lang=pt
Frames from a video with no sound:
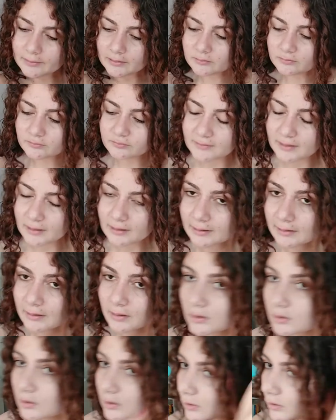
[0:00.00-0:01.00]
Pra não ficar
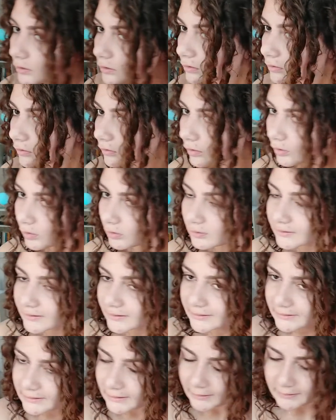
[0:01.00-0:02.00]
nó
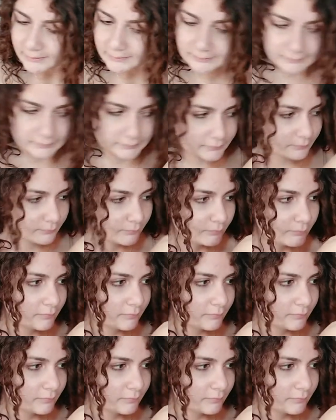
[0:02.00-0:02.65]
nem nada.